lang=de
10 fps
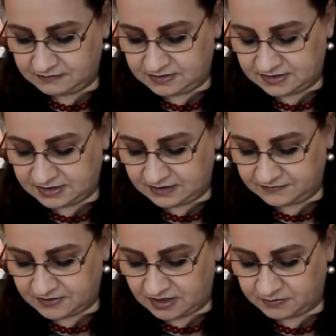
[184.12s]
wie
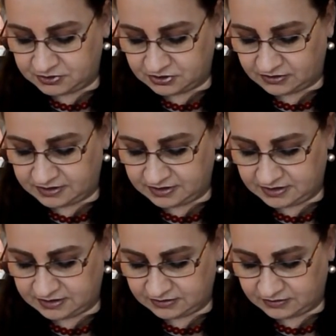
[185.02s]
sehr verabscheue
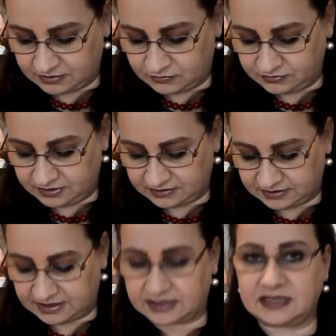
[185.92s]
ich euer
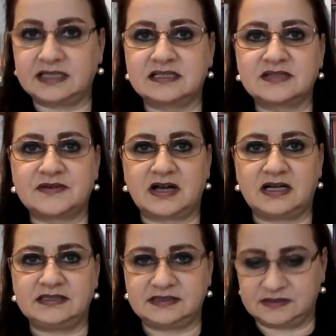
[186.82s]
unerträgliches
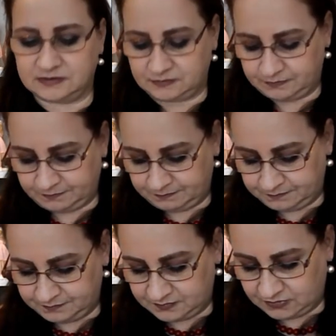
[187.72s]
Verhalten.
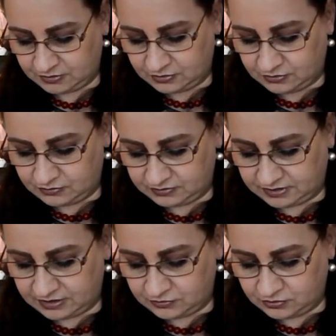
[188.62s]

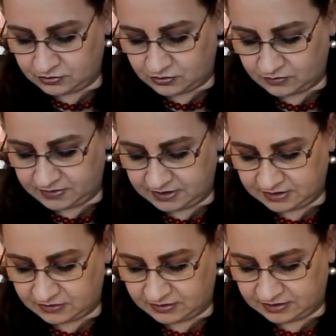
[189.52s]
Und dennoch komme
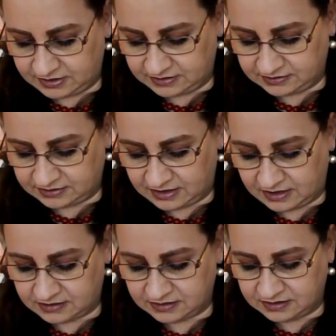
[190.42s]
ich euch jeden
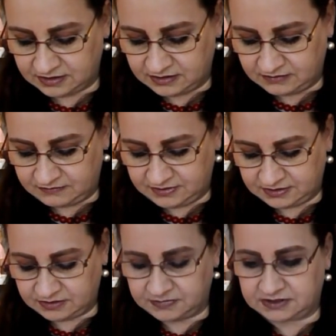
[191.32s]
Tag
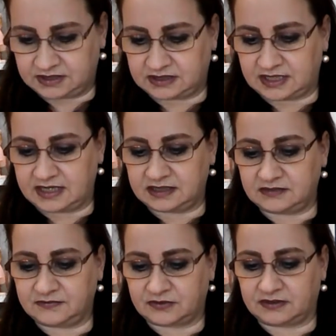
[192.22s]
wieder mit der
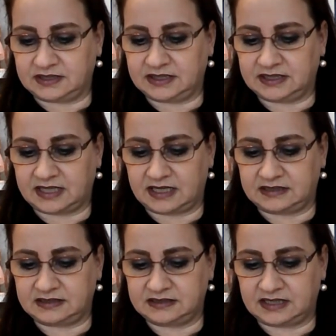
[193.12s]
gleichen
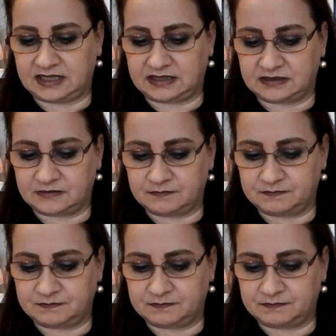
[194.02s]
Freundlichkeit entgegen.